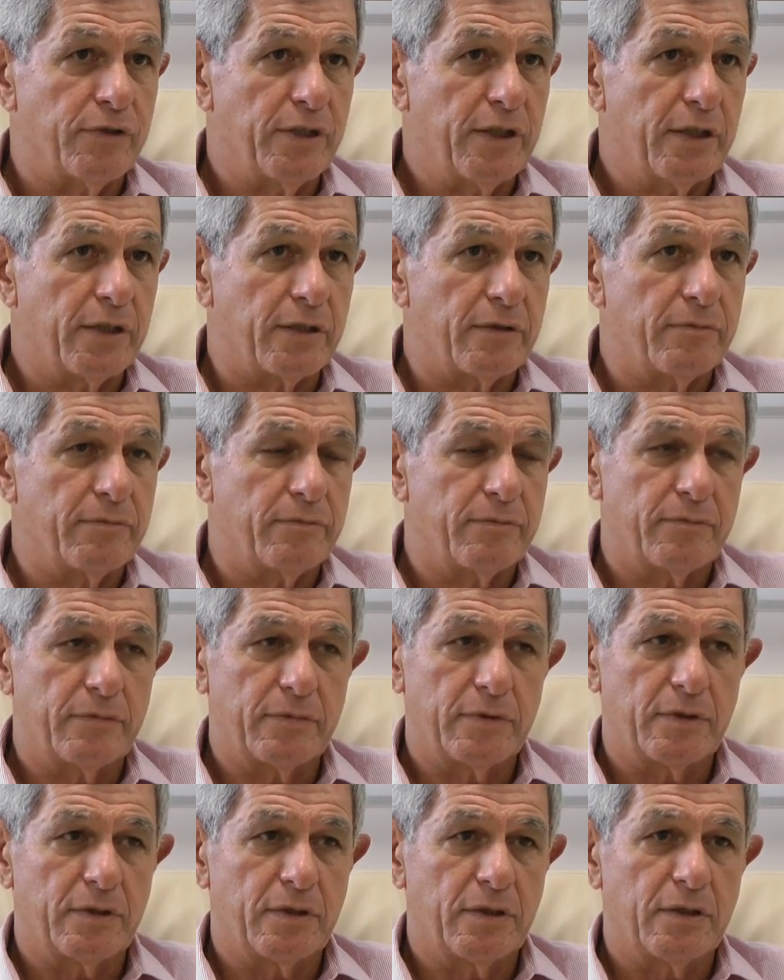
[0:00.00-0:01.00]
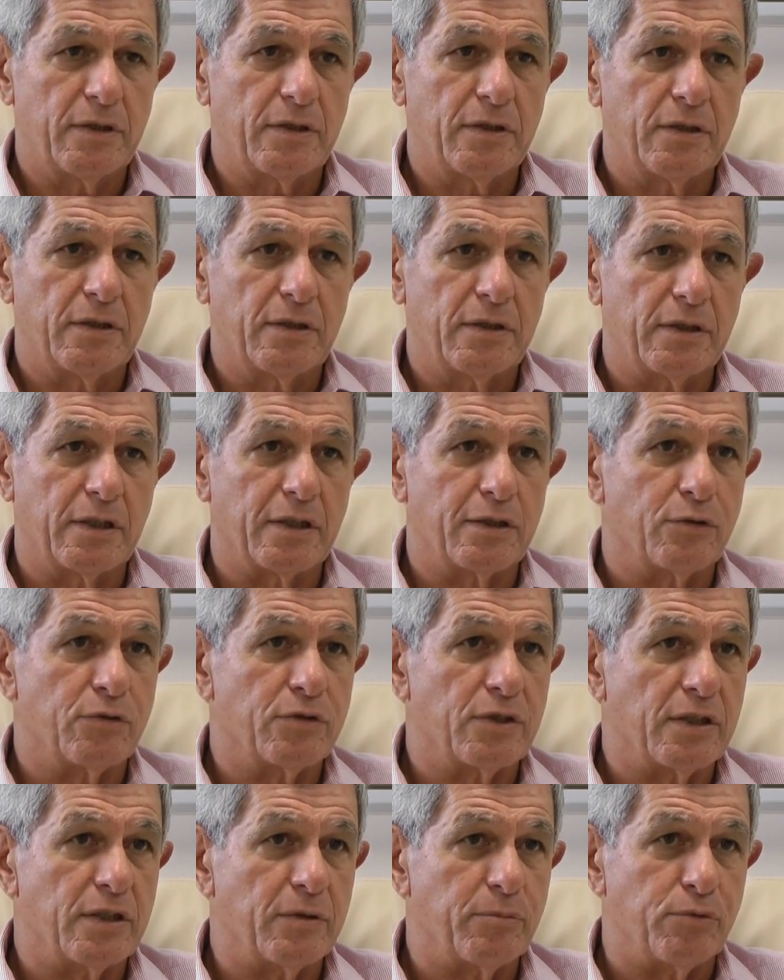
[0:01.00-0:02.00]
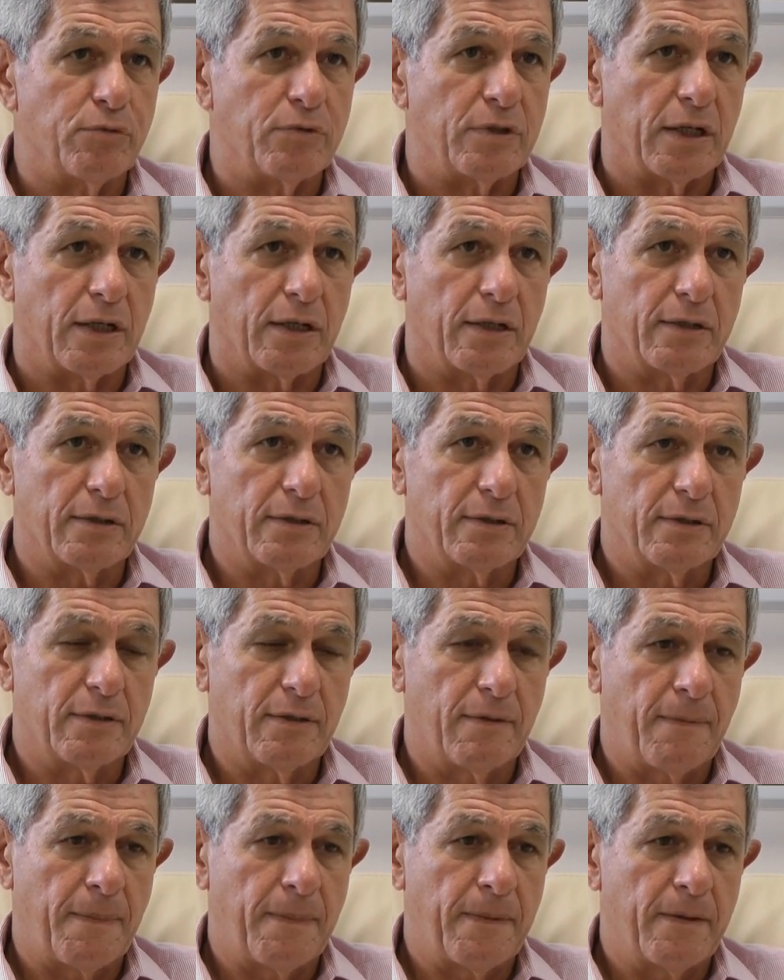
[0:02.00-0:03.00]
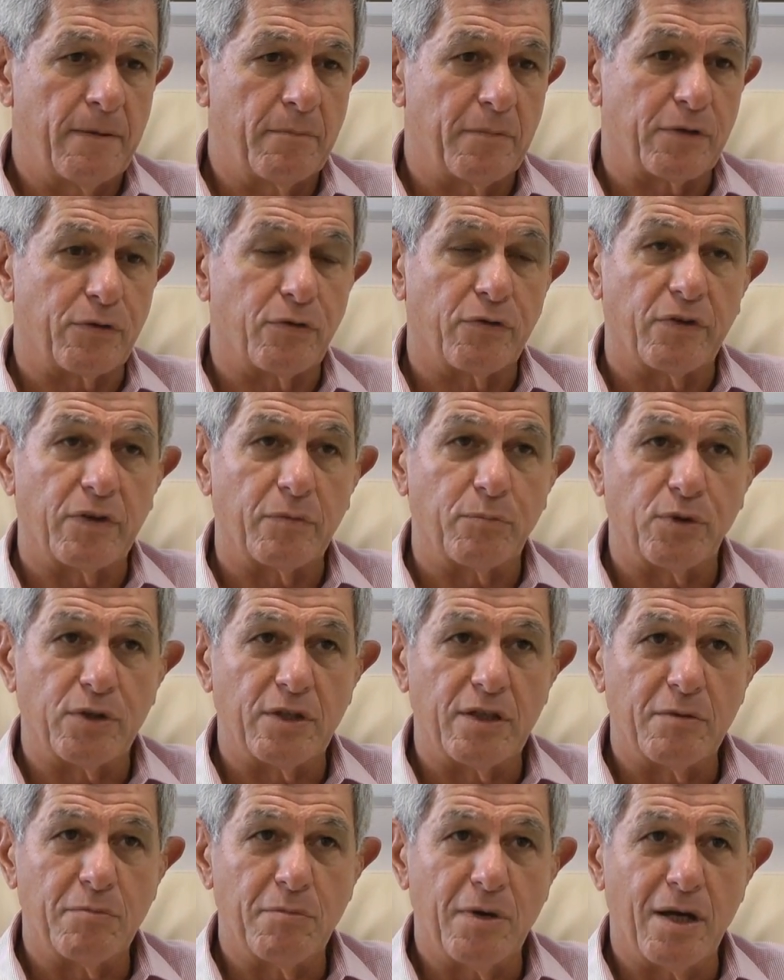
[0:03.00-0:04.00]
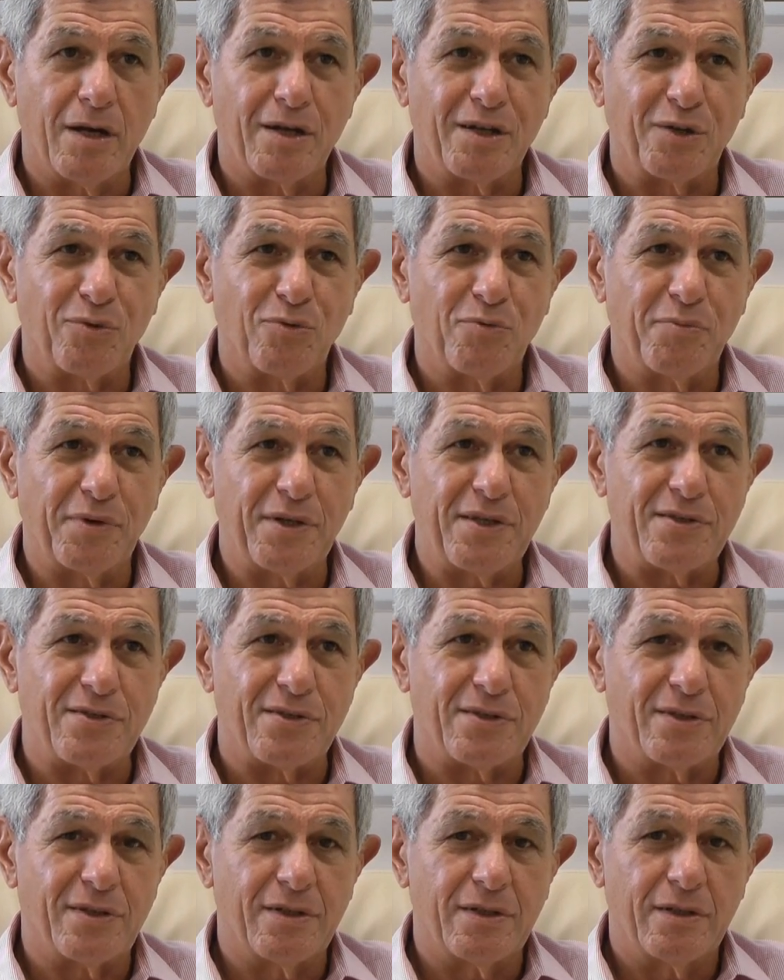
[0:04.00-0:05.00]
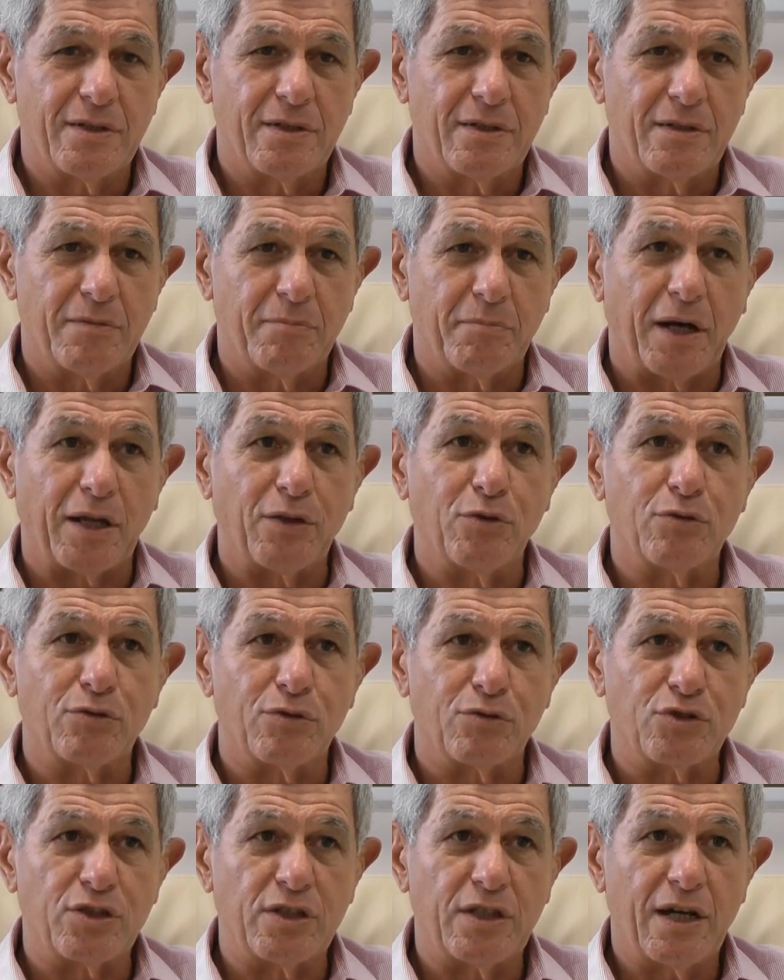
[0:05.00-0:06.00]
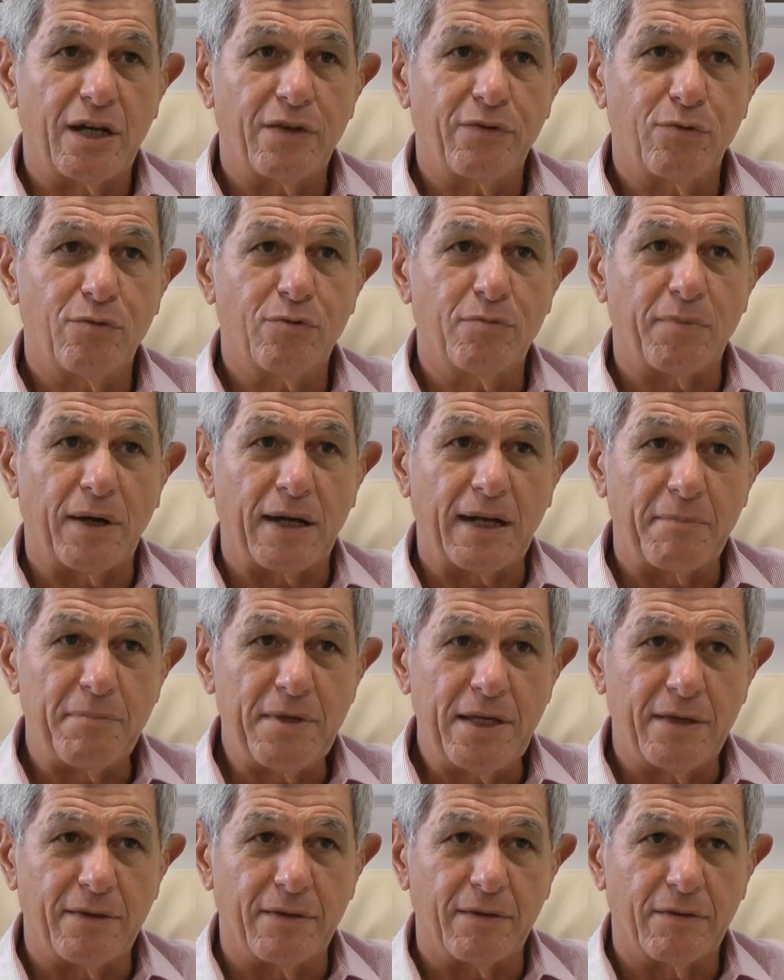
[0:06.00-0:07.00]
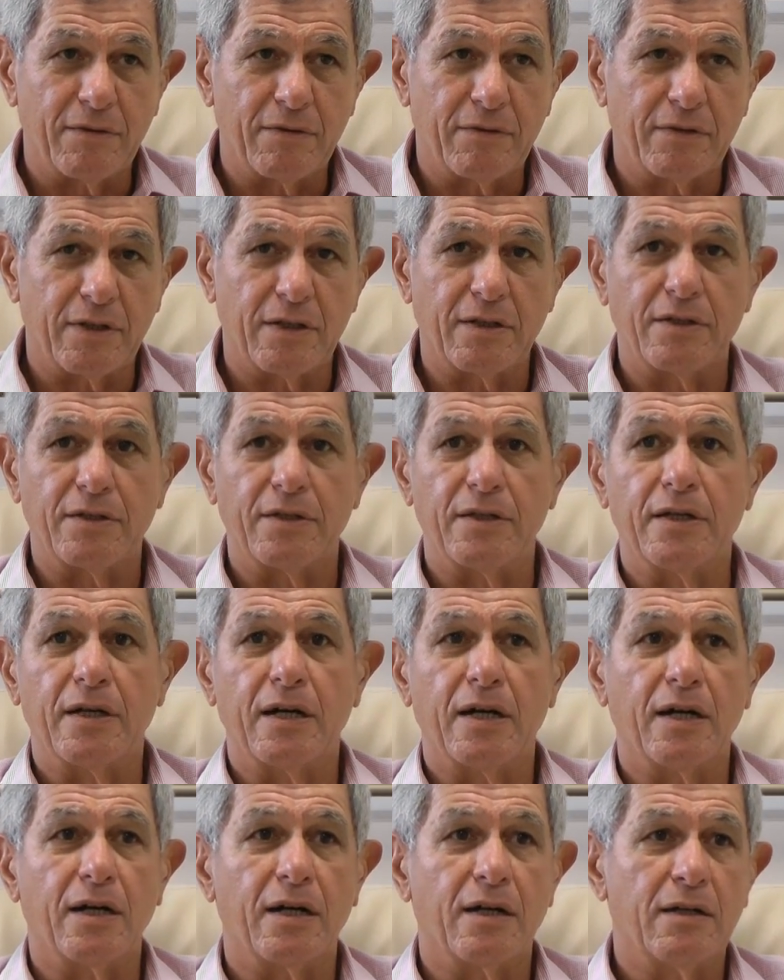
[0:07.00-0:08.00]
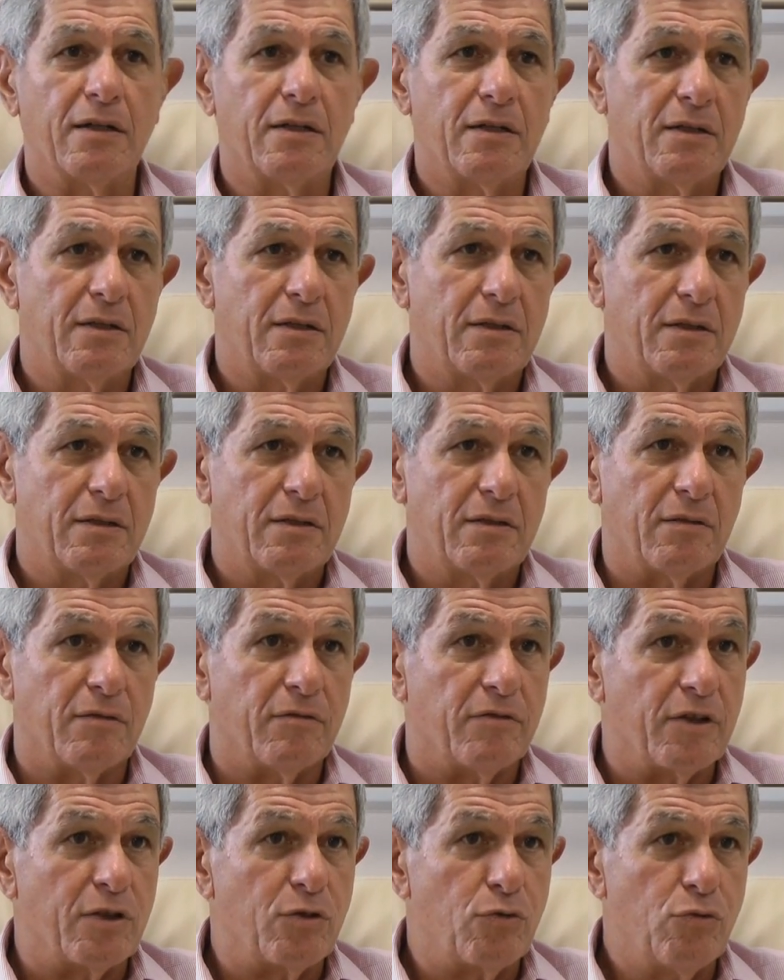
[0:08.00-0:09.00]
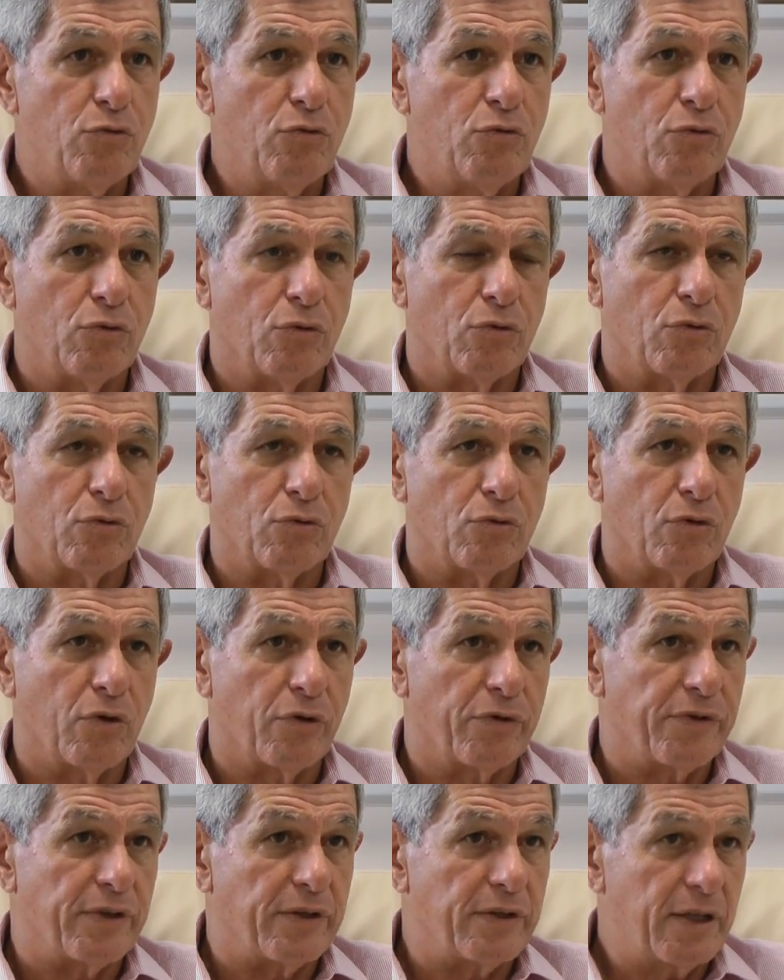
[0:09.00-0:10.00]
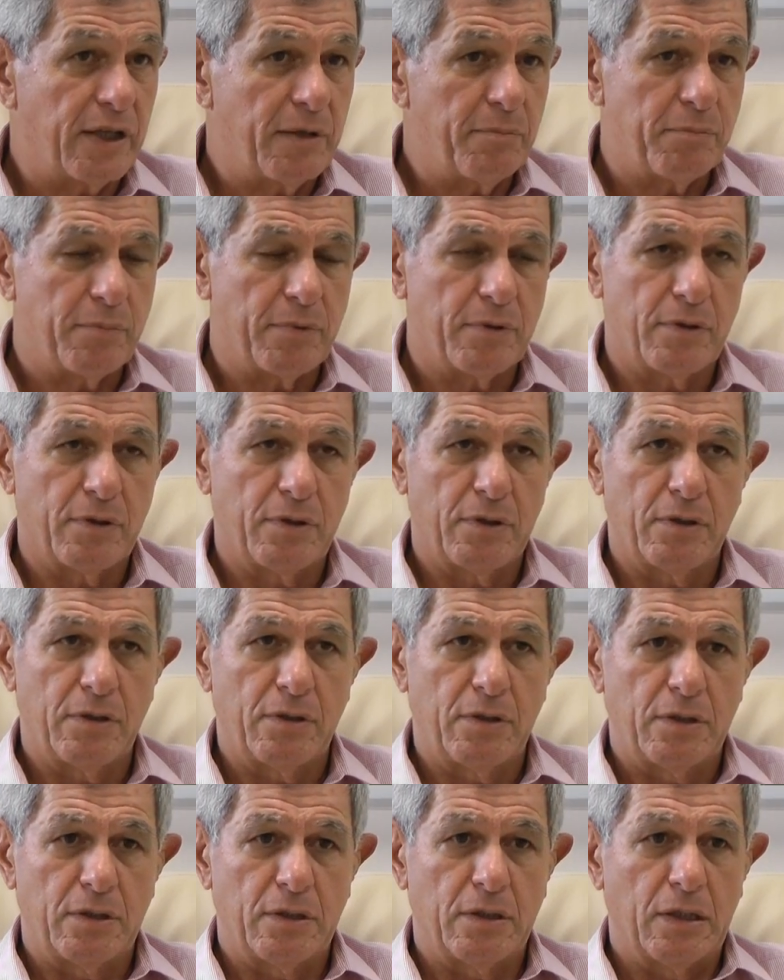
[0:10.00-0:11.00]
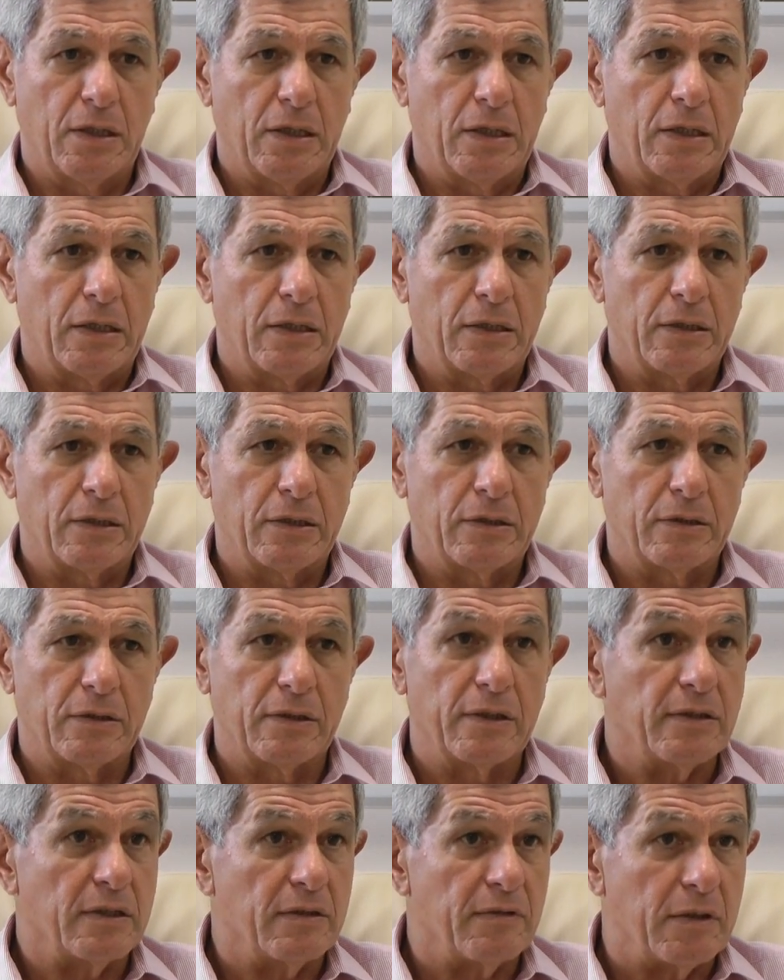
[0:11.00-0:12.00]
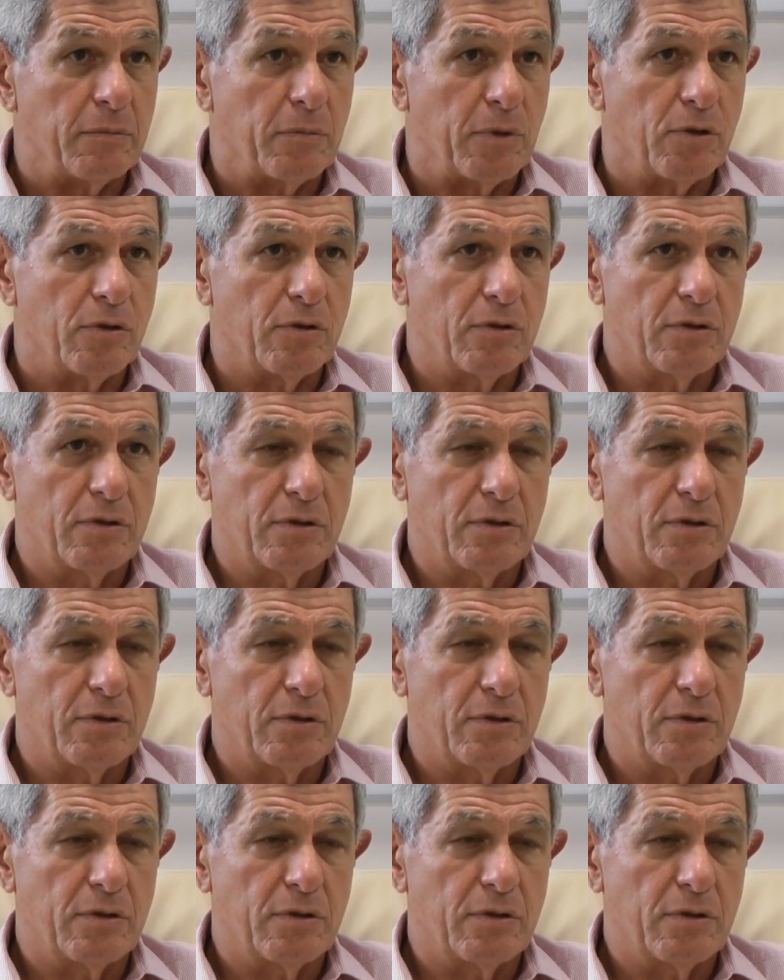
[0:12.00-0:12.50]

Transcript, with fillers: faire, quelques années plus tard. Parce que cette poignée de main, elle est comprise par notre génération, par la mienne, celle qui a vécu euh, dans ses tripes les euh, événements.